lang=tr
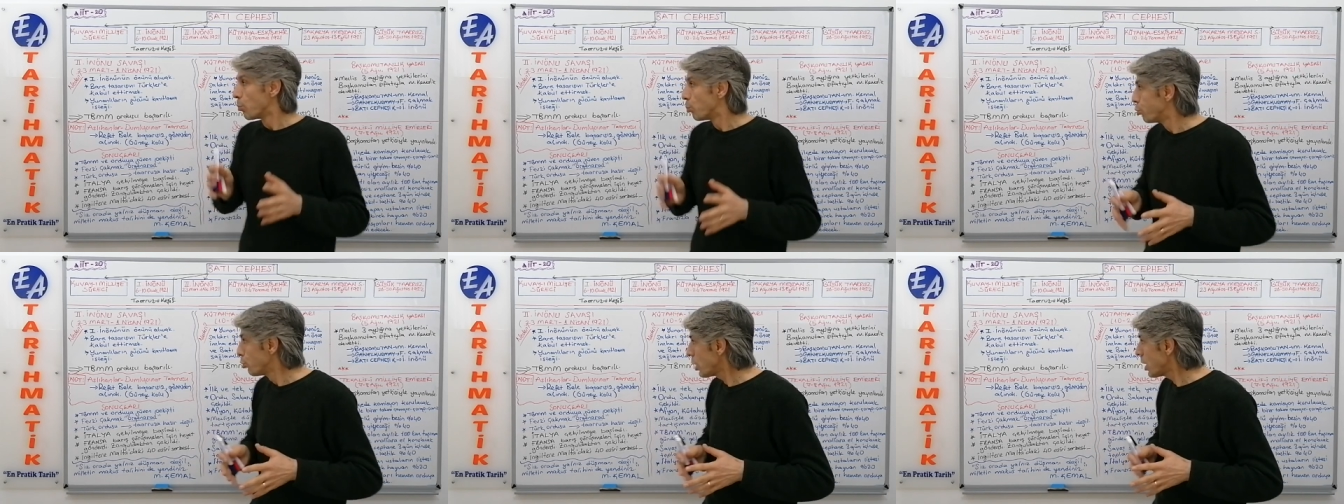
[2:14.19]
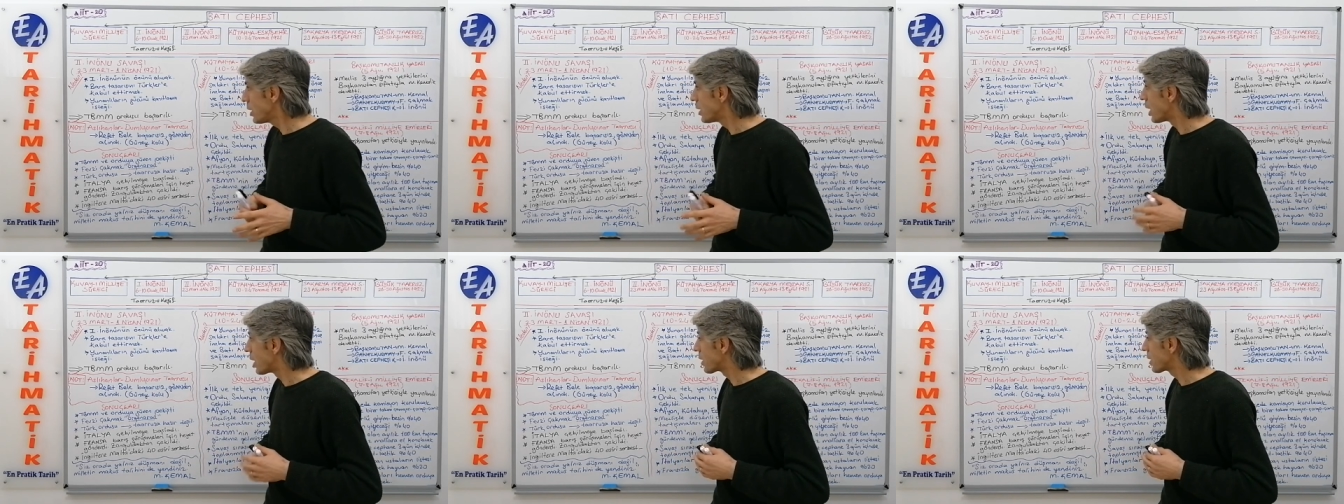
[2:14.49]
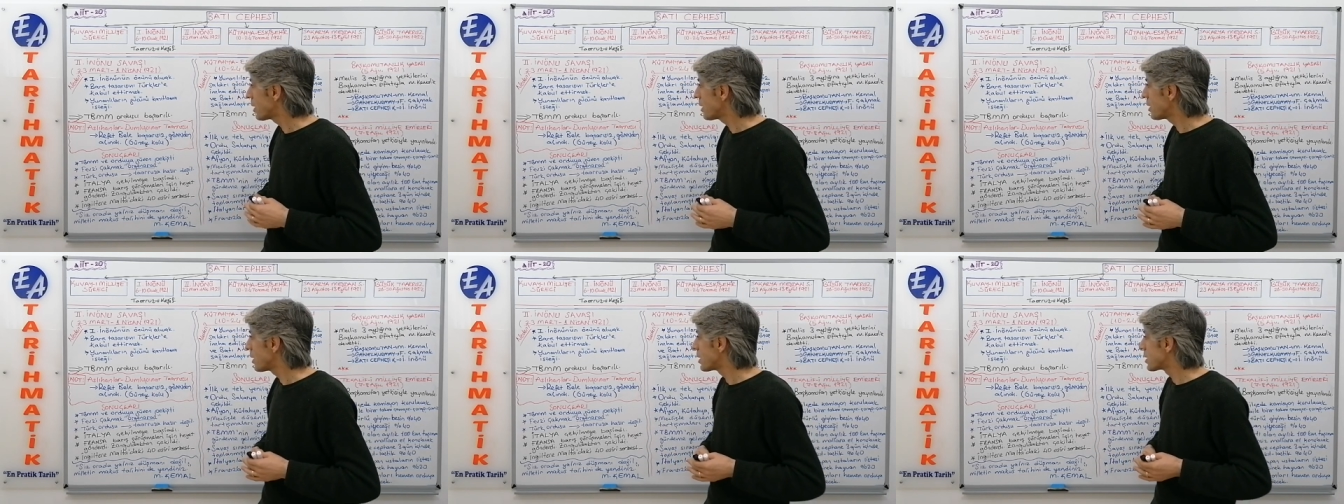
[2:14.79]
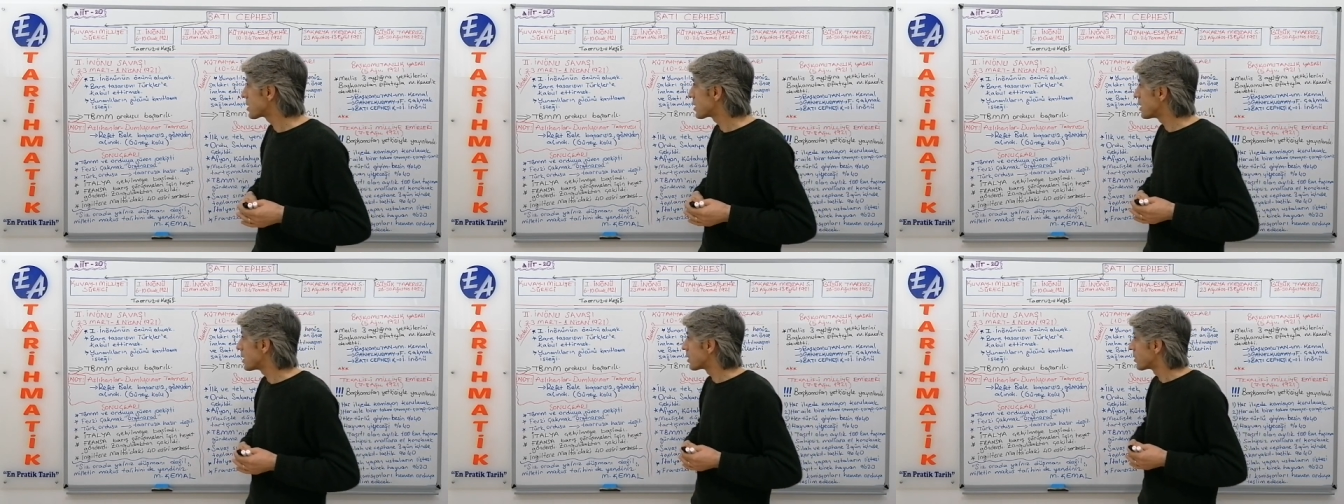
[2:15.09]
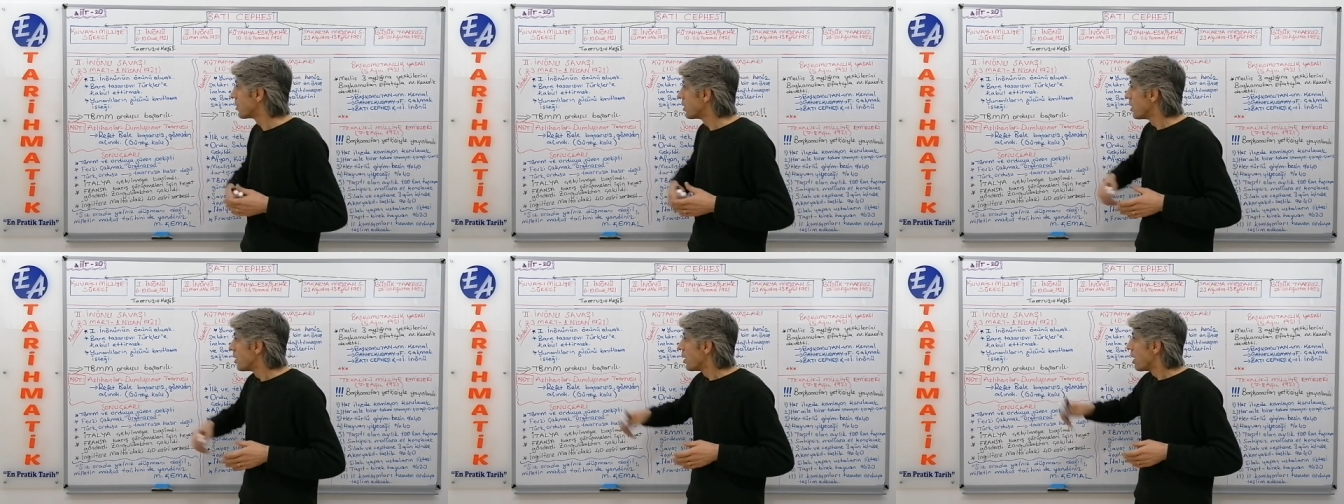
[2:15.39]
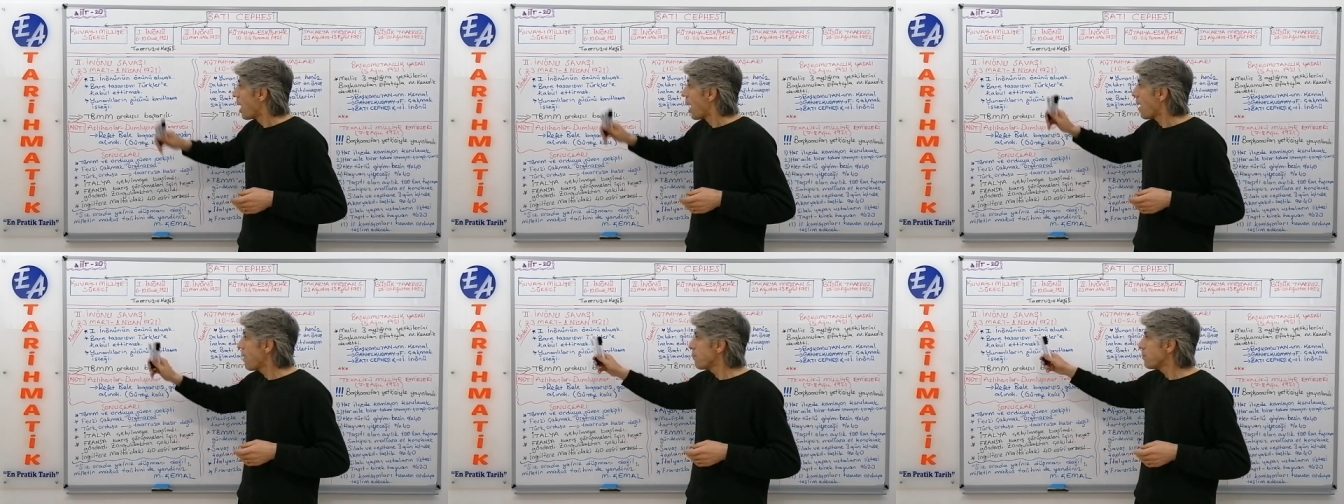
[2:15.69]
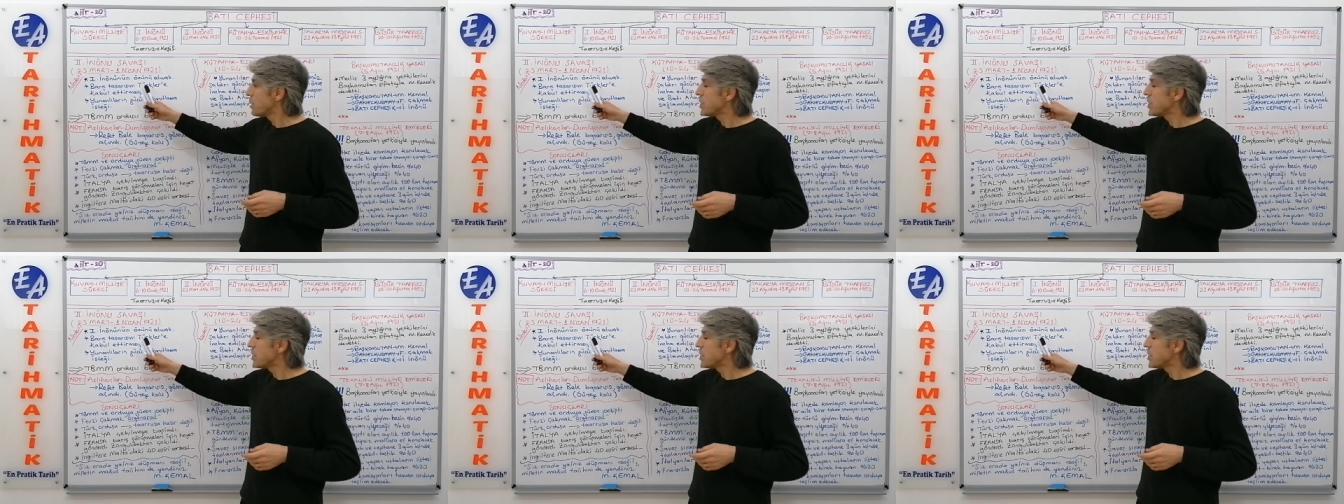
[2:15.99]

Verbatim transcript: Burada arkadaşlar hem